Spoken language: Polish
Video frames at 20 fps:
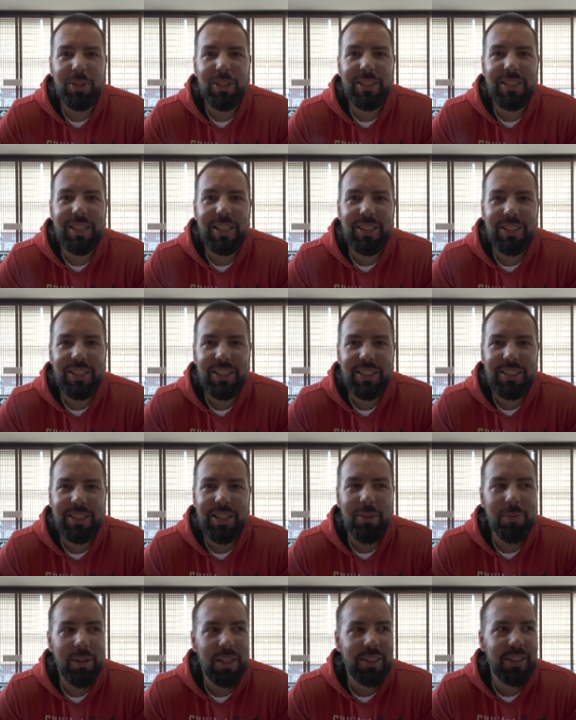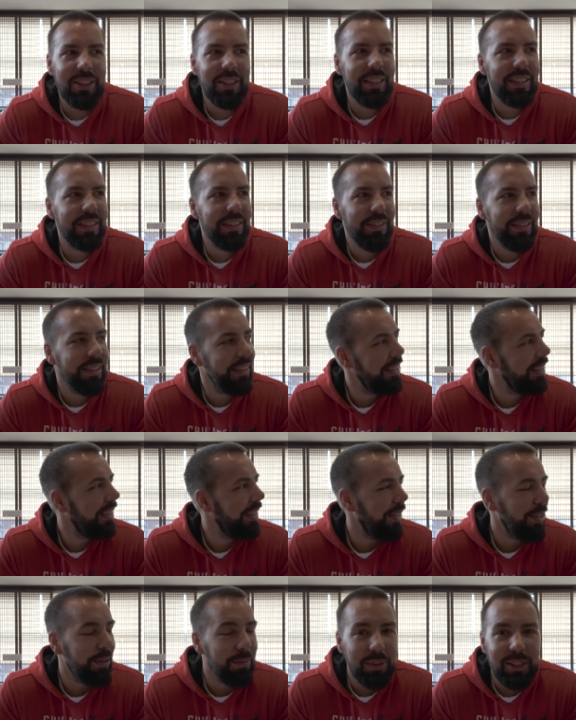przyznać, że jest klimacik.
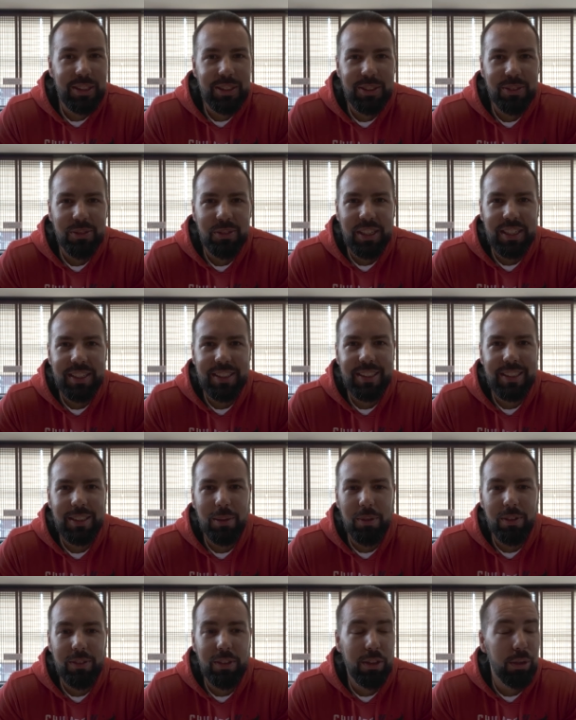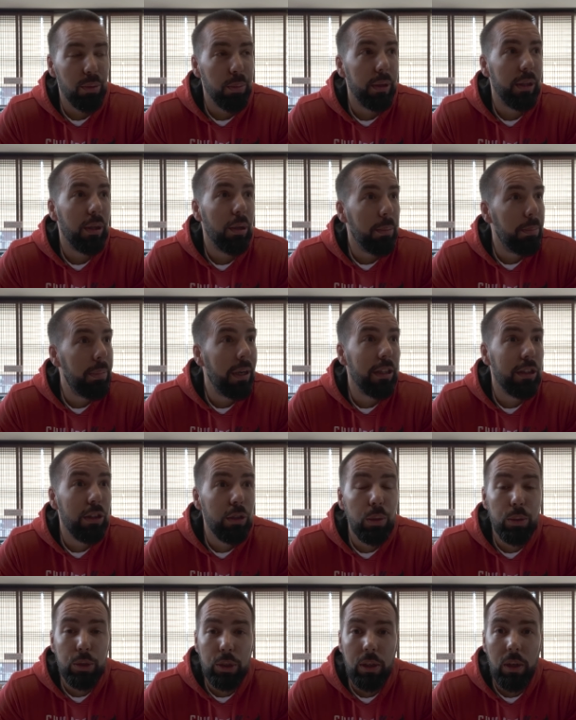E, miejscówka jest naprawdę super.
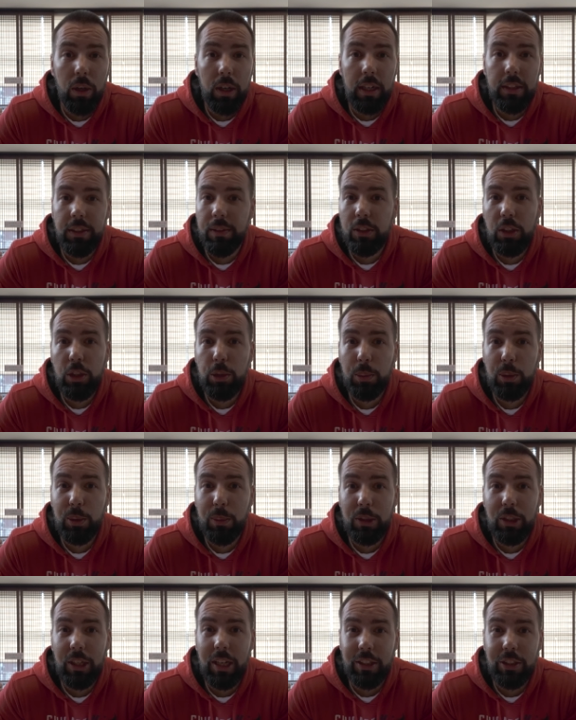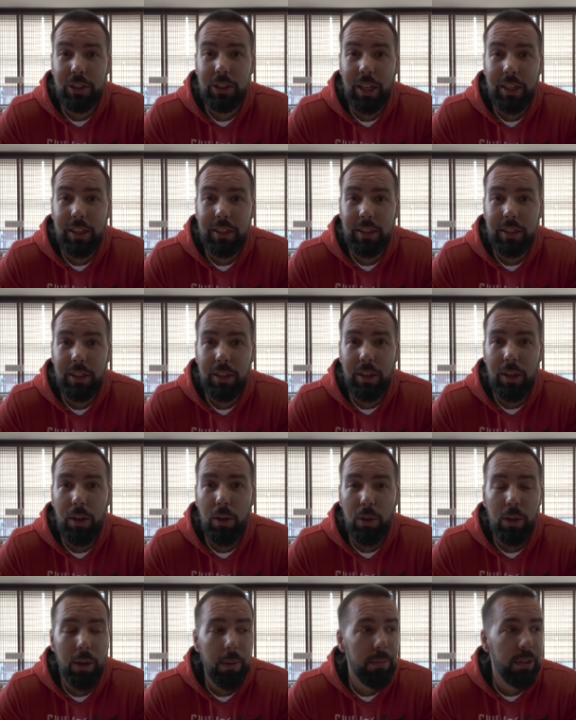Bardzo duży lokal. Nie wiedzieliśmy, że będzie aż tak e,
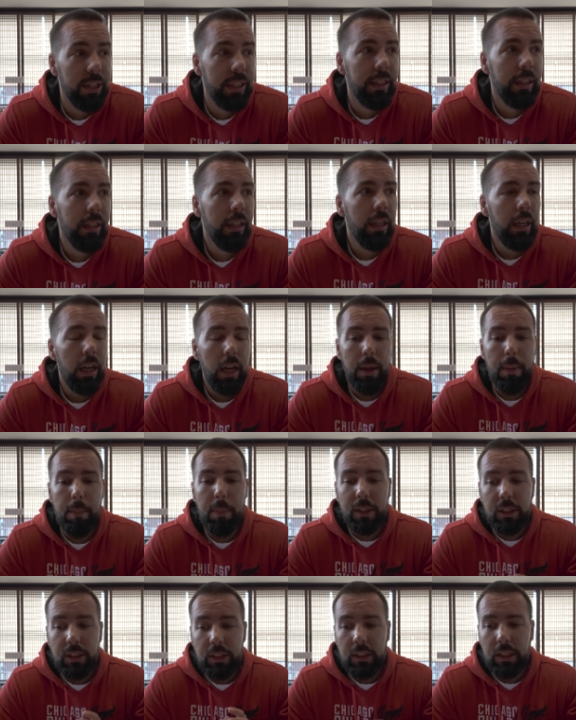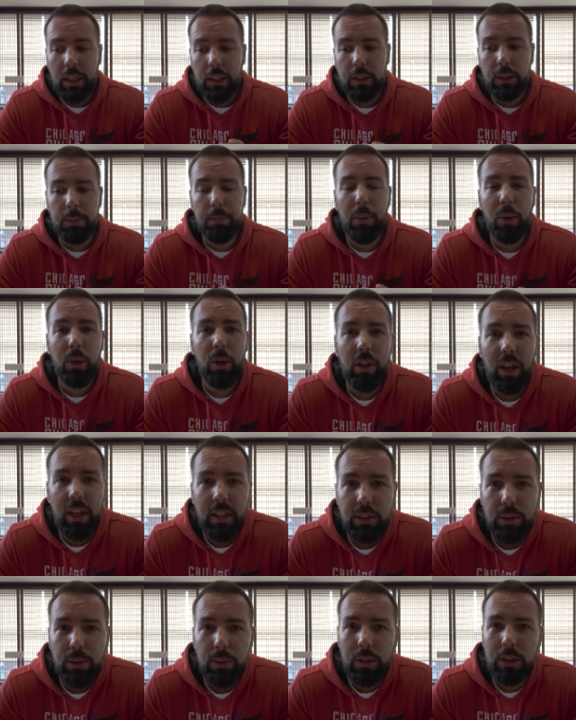ogromny. E, menu jest po
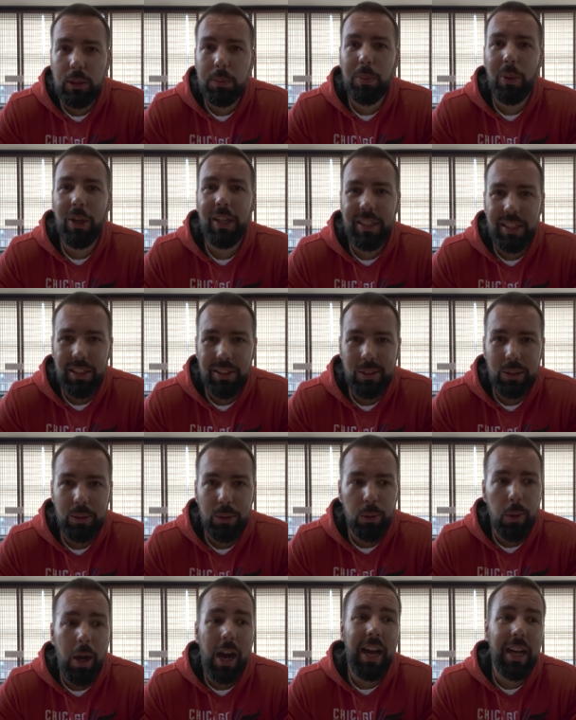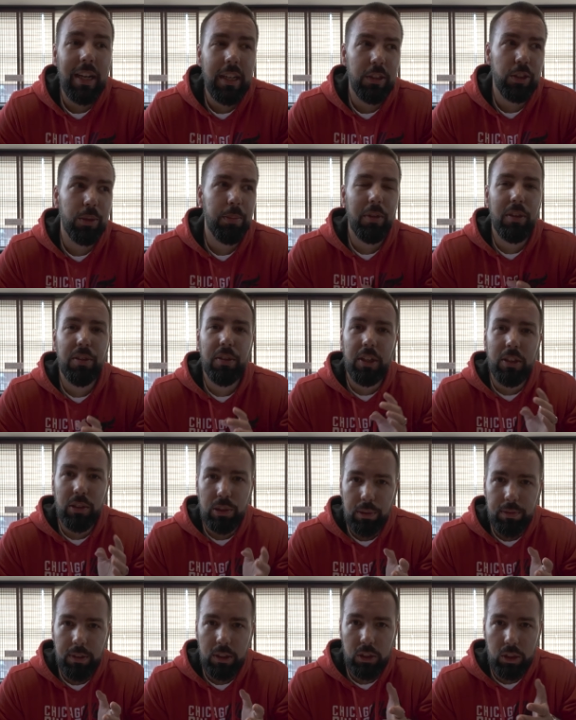koreańsku, jest po angielsku, ale żeby
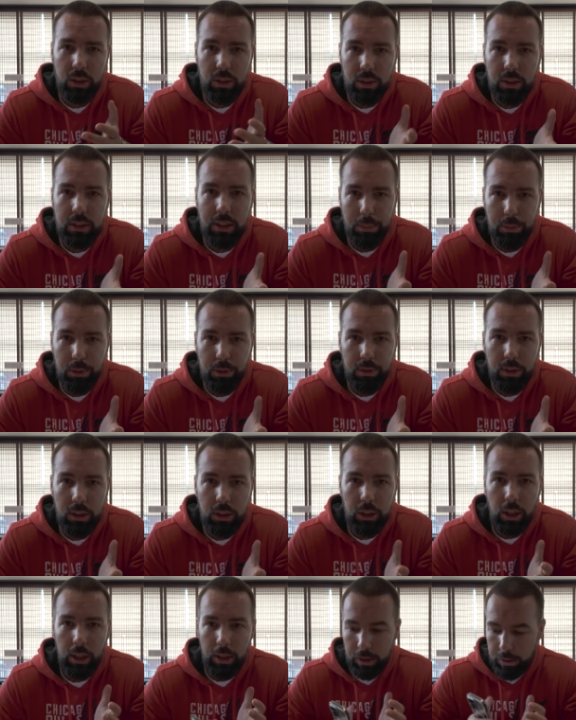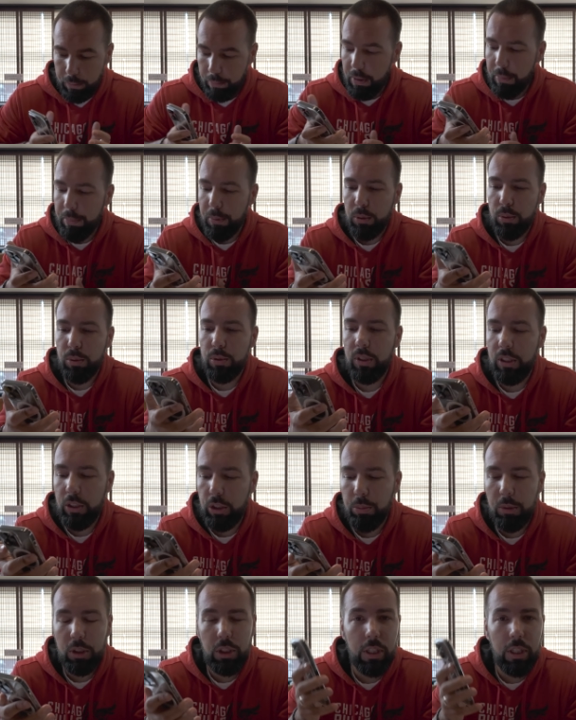zorientować się, co zamówić, my posłużyliśmy